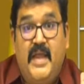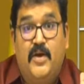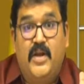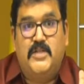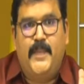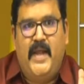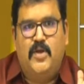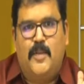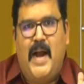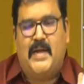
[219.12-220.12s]
దీని గురించి మీరు
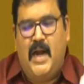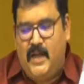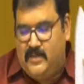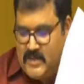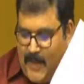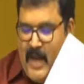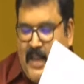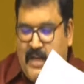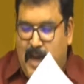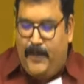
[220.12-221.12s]
ఎందుకు మాట్లాడలేదు
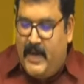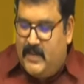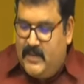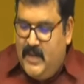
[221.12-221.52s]
సమాధానం చెప్పండి